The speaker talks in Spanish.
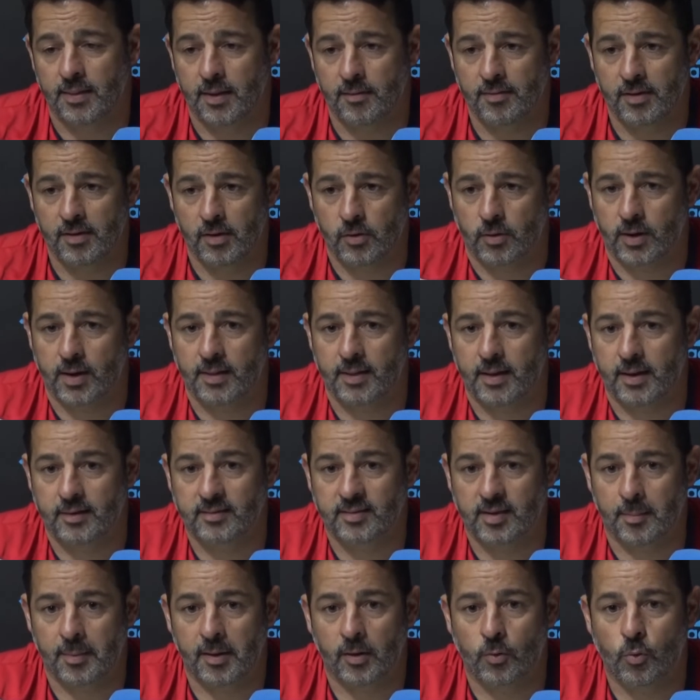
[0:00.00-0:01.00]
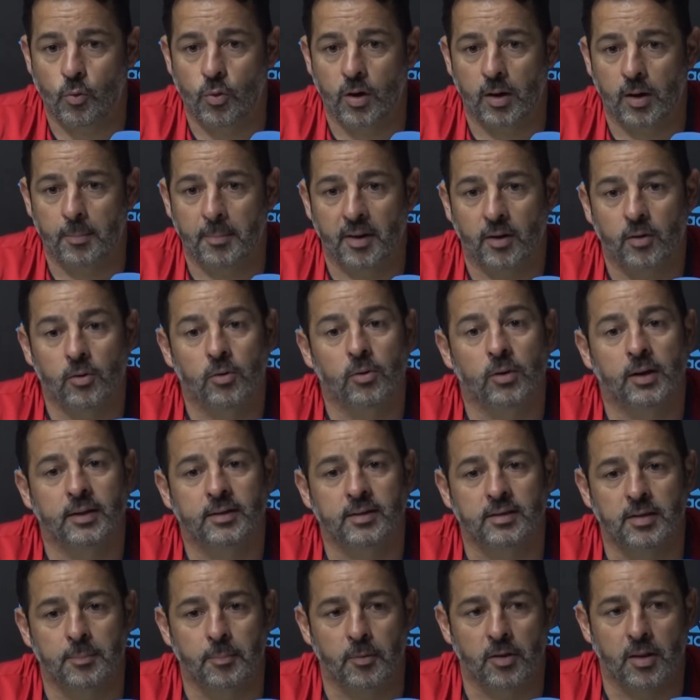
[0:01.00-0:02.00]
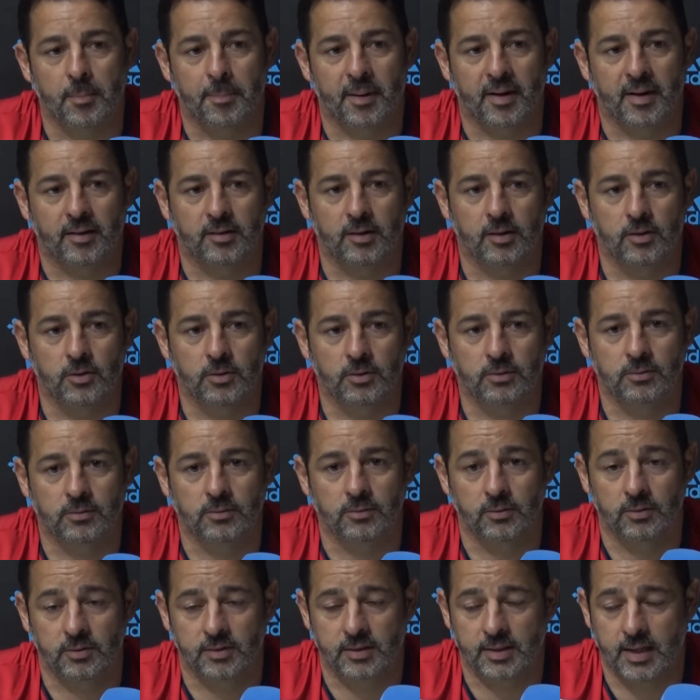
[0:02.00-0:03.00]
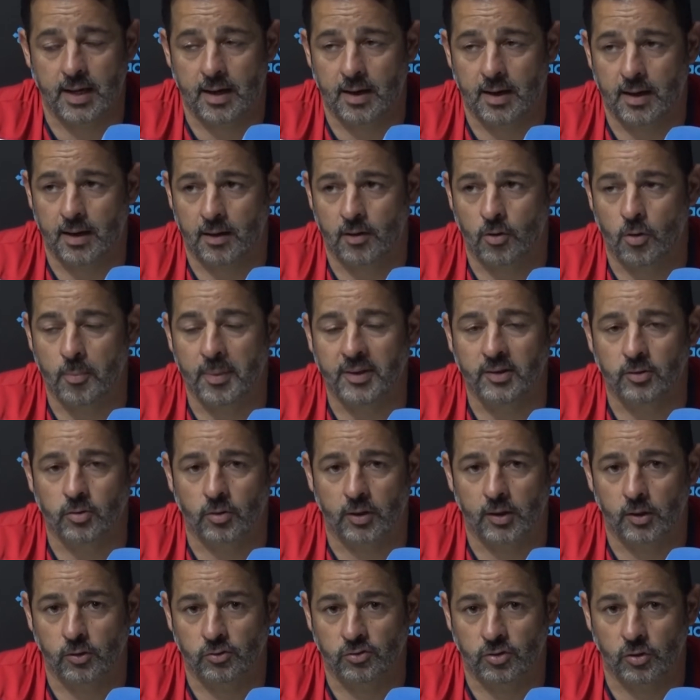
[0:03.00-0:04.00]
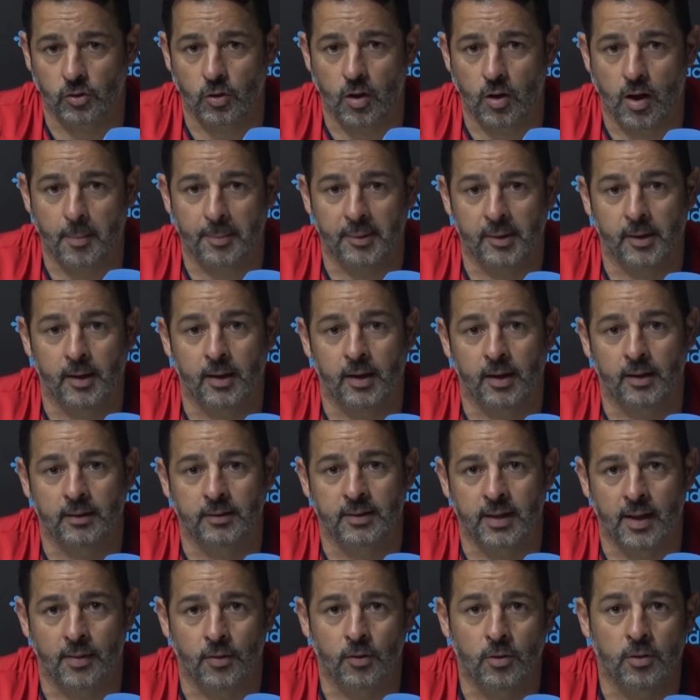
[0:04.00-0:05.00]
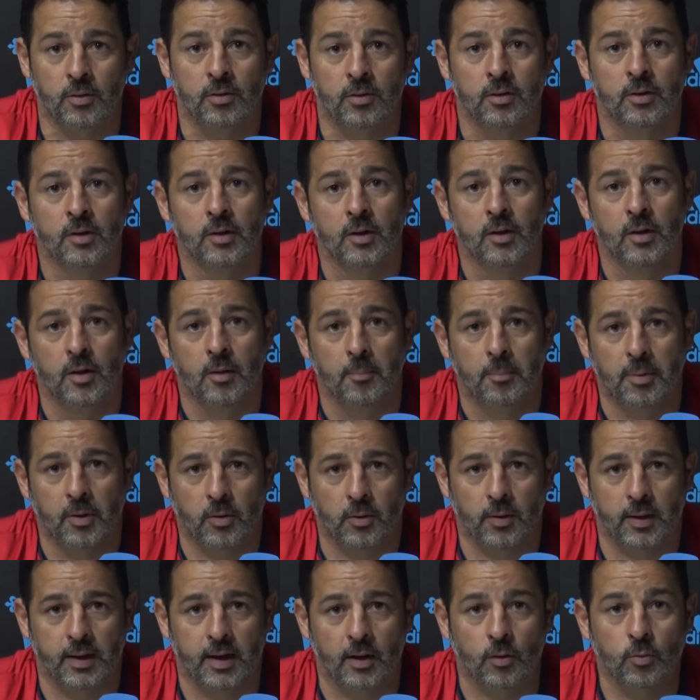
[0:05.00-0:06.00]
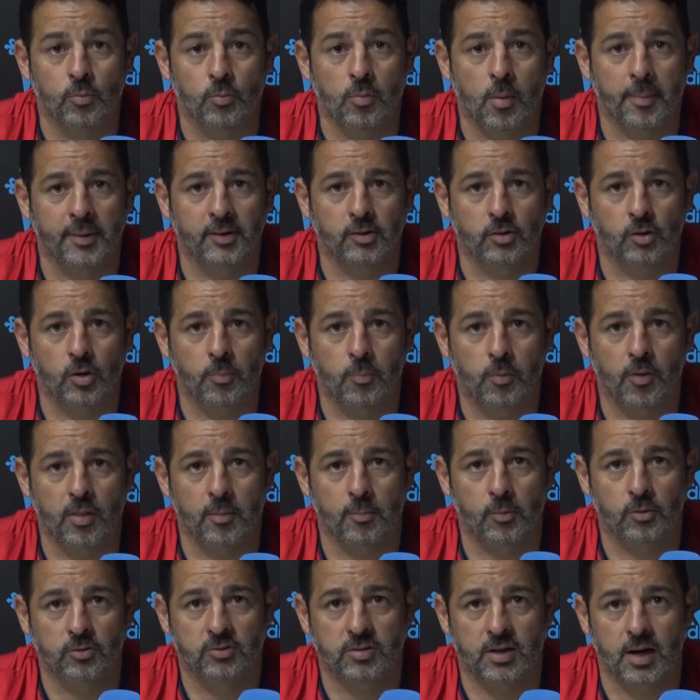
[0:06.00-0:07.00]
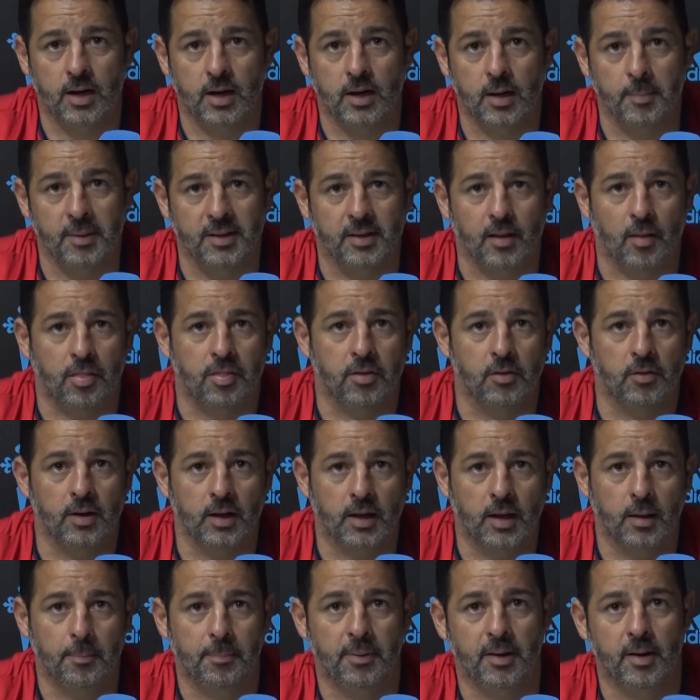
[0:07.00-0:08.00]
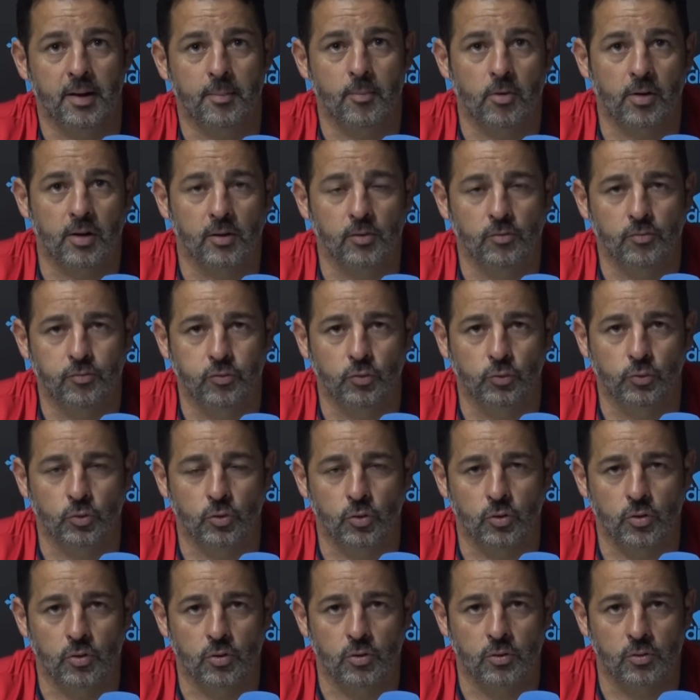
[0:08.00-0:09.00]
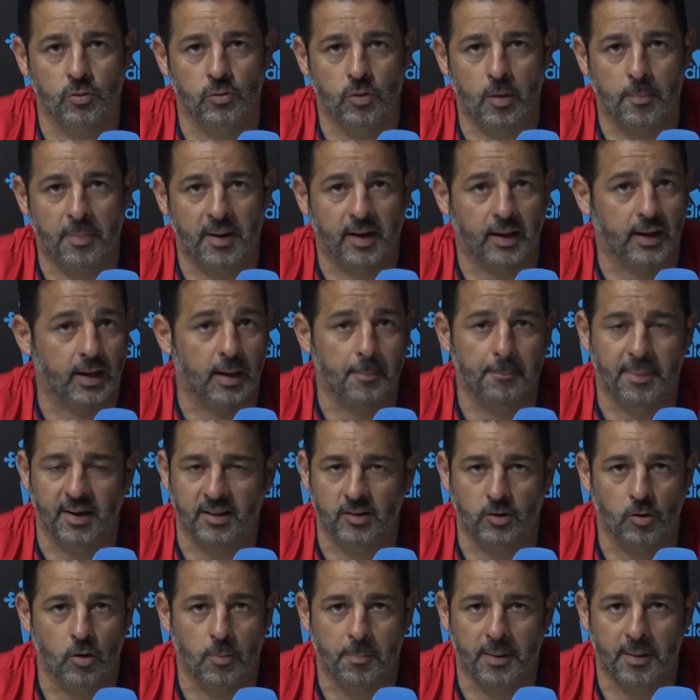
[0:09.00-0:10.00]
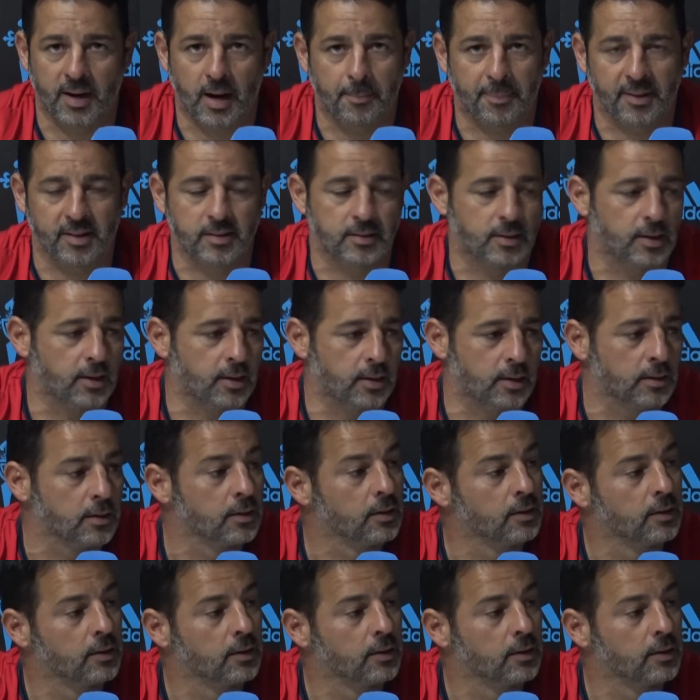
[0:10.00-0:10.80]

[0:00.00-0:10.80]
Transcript: debe nos queda el saber jugar mejor este tipo de partidos. Ya comento que no se nos habían dado pero en algún momento nos pueden mostrar limitaciones que esperemos que en un futuro no, no aparezcan. Partido para aprender,